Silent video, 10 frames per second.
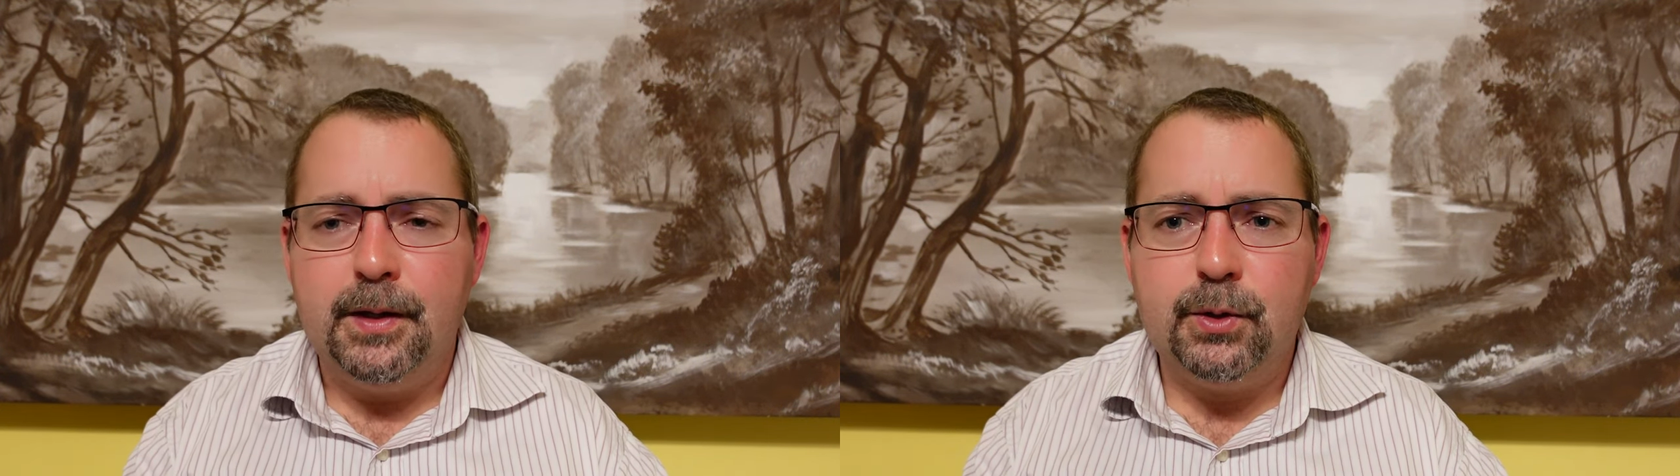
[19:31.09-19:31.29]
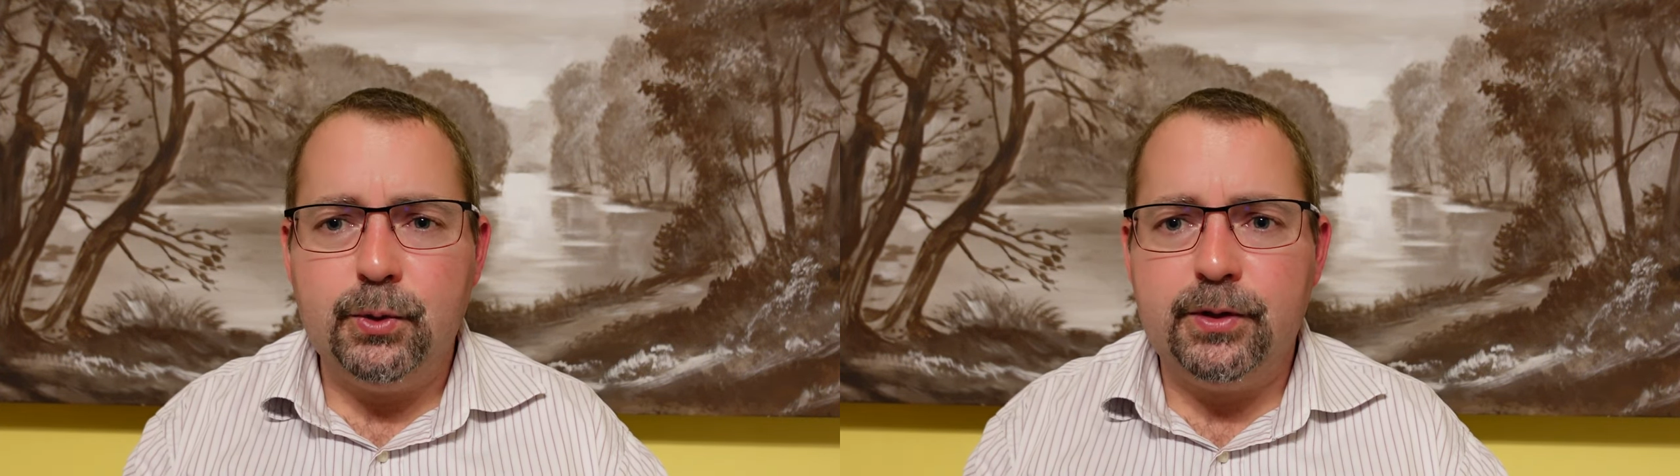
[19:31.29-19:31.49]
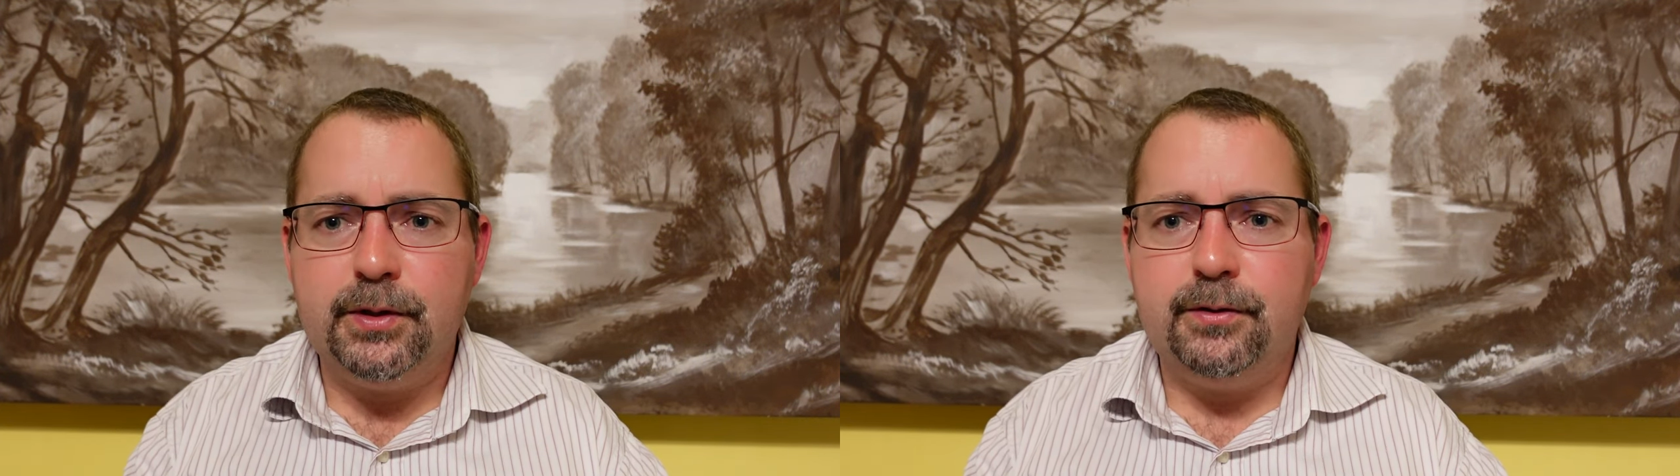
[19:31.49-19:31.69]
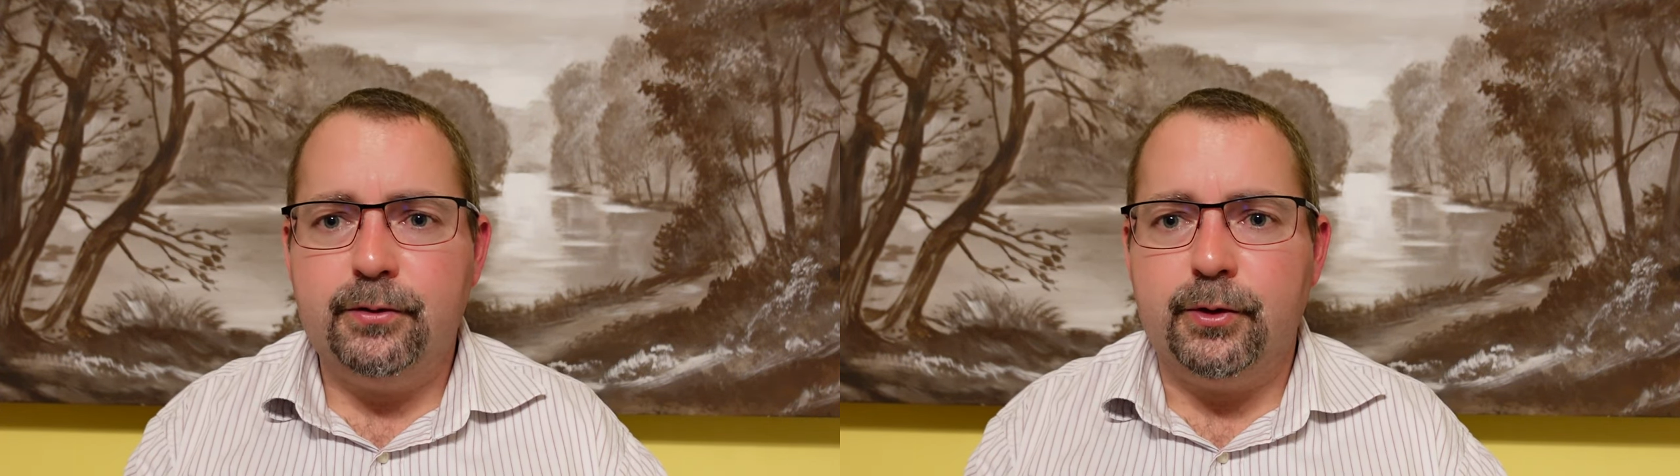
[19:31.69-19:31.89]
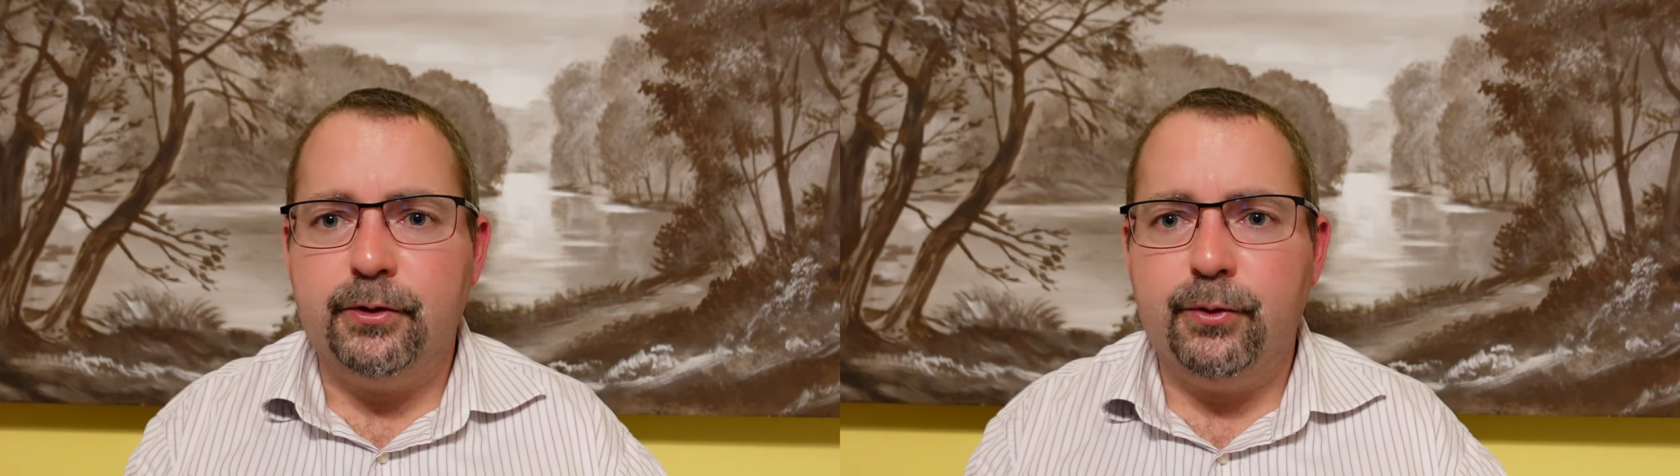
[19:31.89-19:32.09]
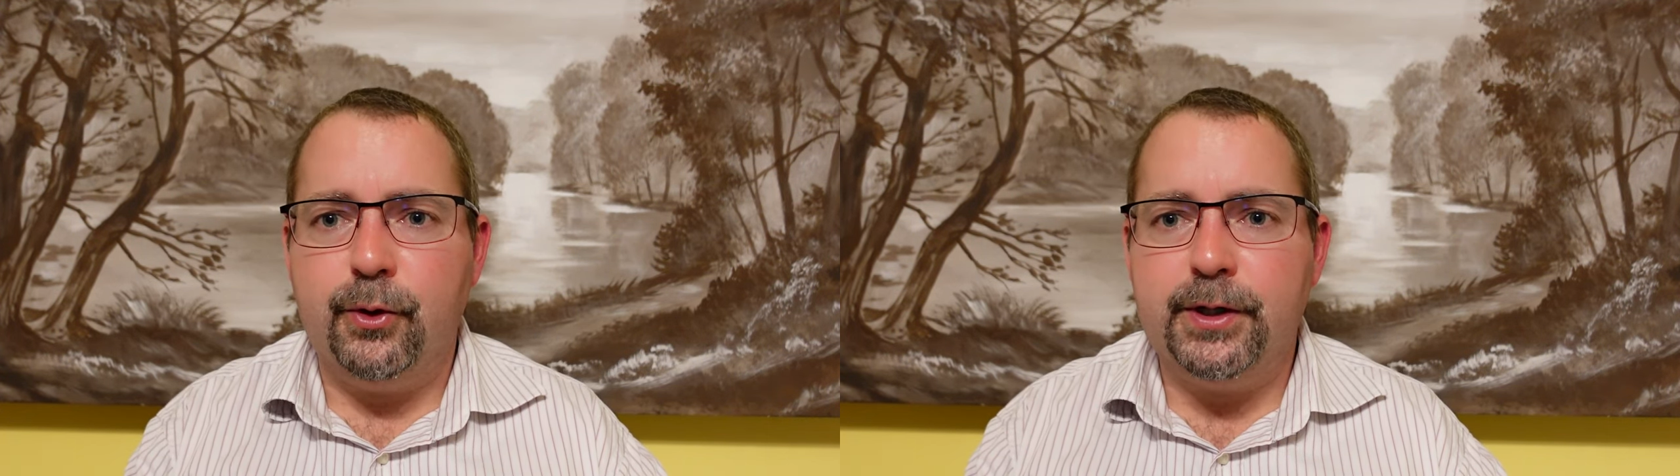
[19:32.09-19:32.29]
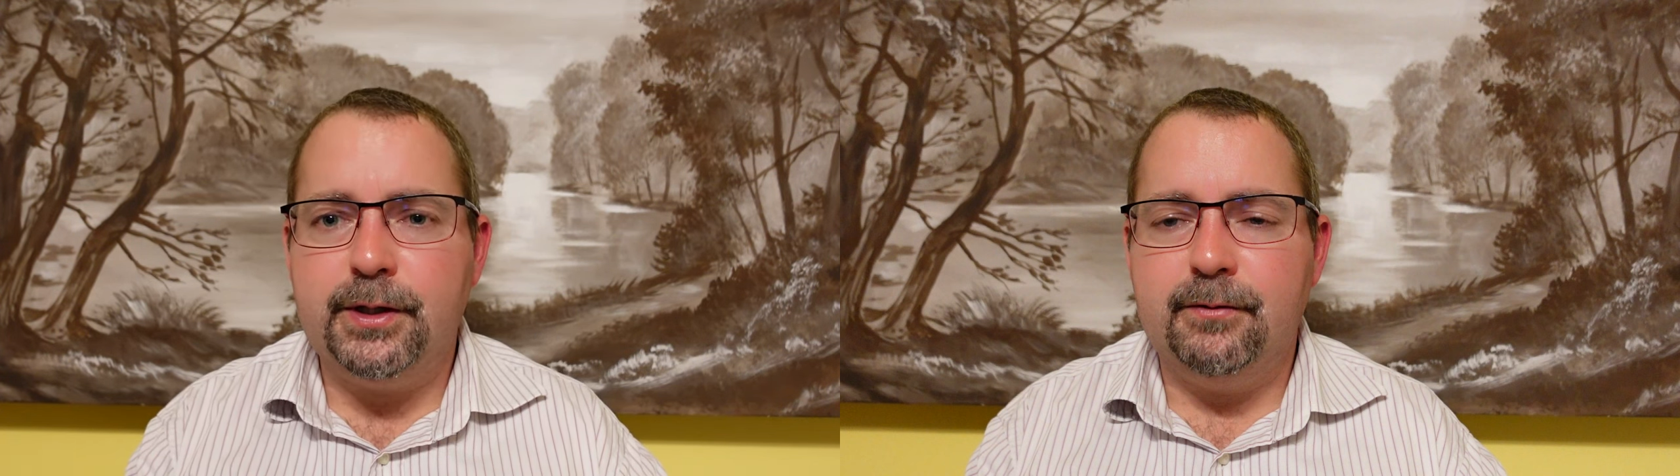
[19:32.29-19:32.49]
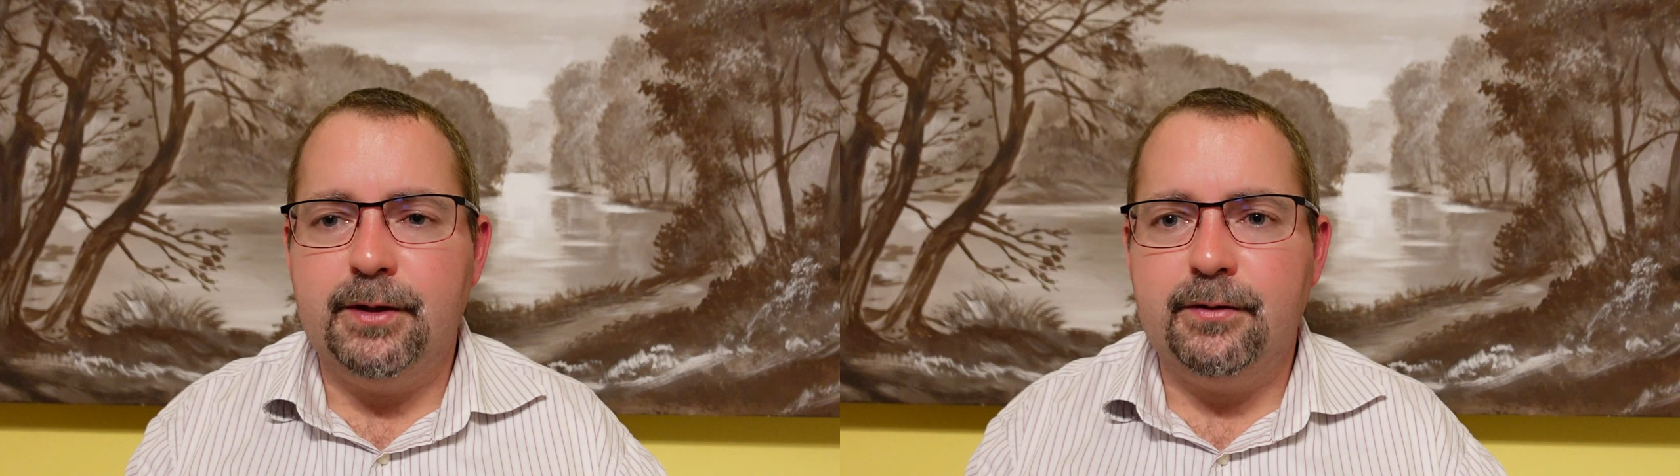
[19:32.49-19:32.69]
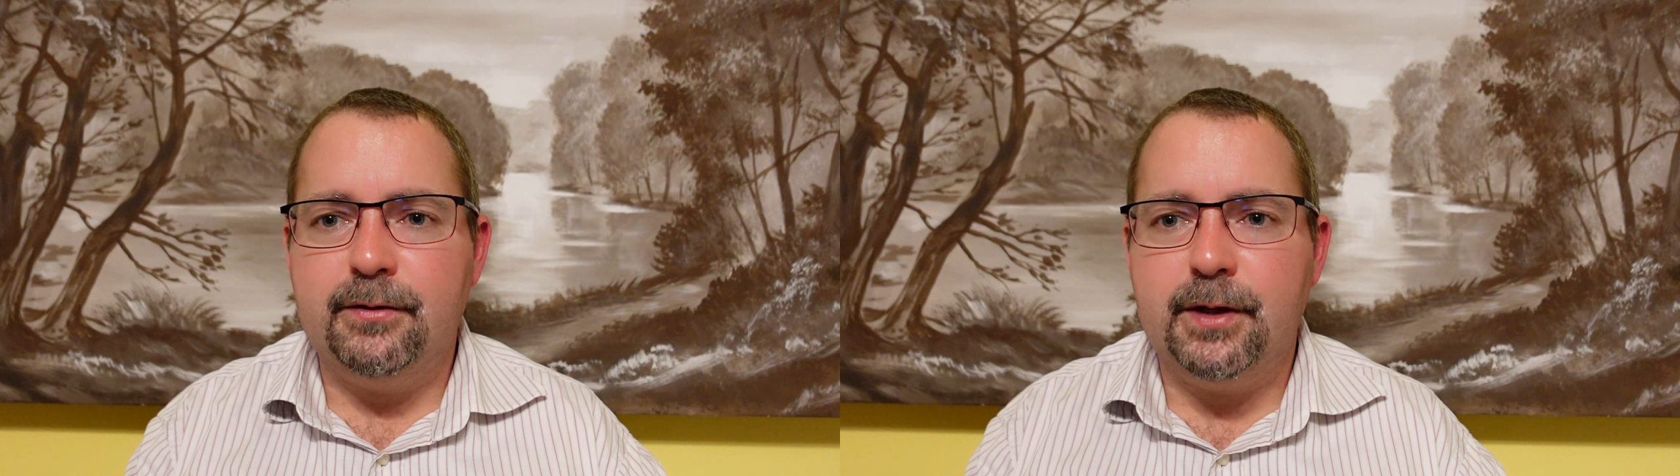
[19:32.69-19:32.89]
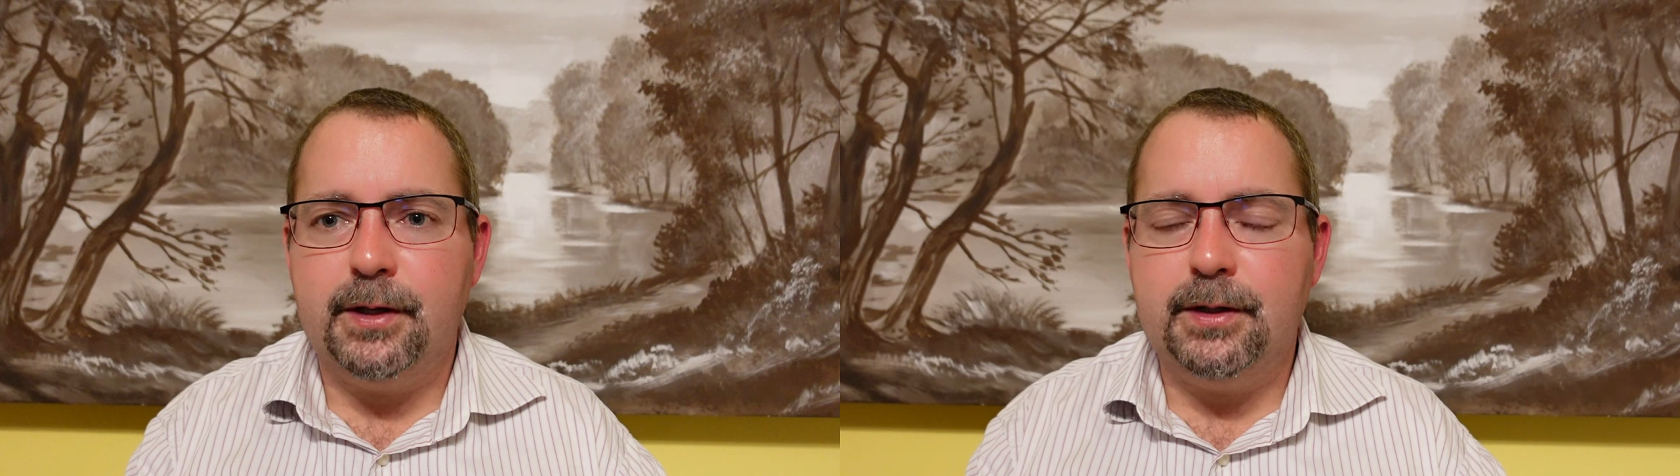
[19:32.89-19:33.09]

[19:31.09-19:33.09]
Gut, das soll es für heute gewesen sein.